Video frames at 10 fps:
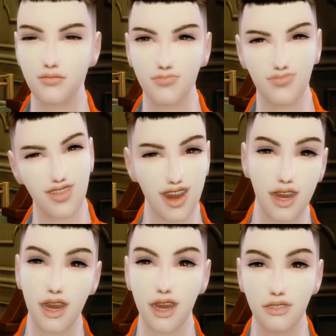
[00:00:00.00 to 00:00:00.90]
我从来没
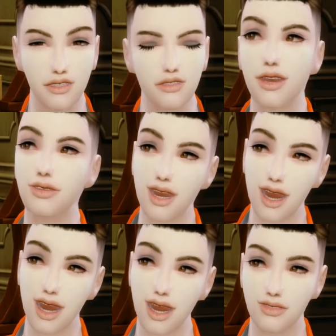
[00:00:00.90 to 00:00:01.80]
有移情别恋，
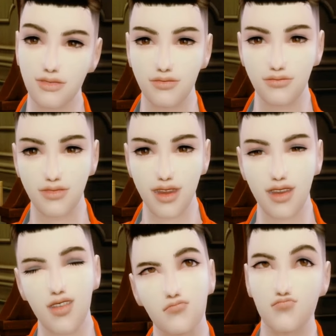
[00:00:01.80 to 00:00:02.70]

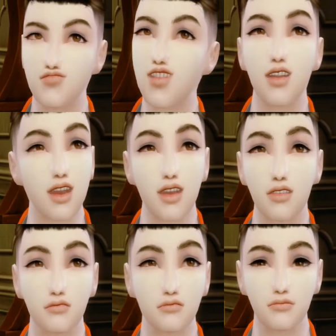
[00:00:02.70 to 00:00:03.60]
我爱的女人一直
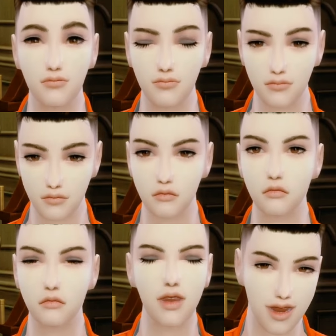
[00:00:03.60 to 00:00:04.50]
都是她，
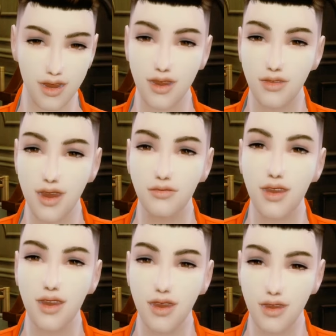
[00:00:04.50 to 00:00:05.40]
从头到尾
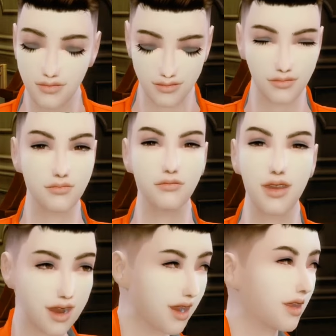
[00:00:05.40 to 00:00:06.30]
你连个替身都
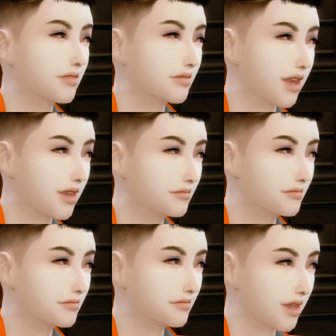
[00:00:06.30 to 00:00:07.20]
算不上，
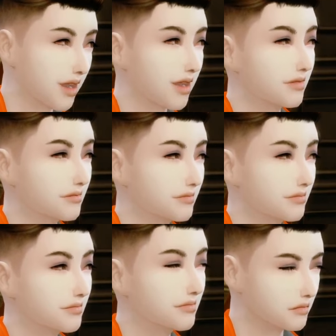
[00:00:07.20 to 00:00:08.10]
充其量只是个工
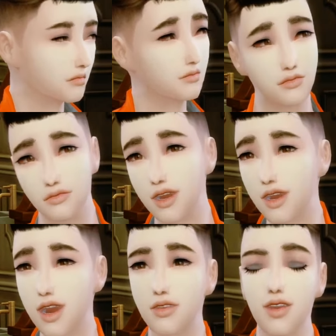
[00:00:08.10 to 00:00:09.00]
具，这就是答案，
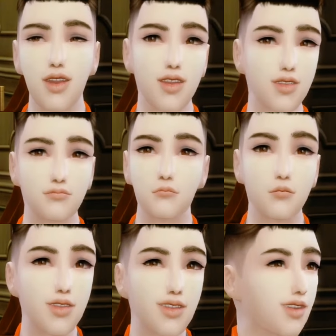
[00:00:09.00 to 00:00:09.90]
明白了吗？
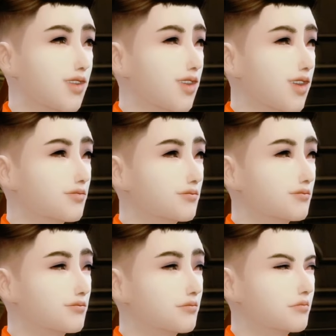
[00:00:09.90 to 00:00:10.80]

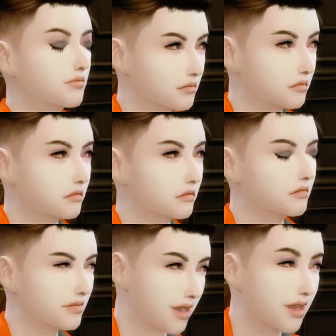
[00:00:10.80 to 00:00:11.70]
别让我说第
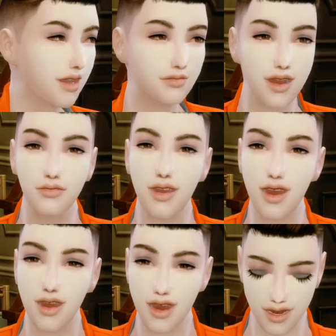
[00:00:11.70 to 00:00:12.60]
三次，
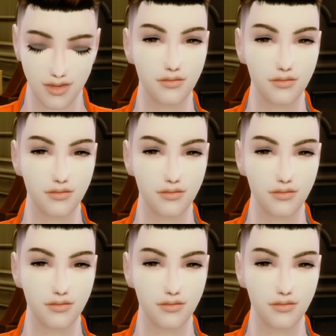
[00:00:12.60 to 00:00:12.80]
滚！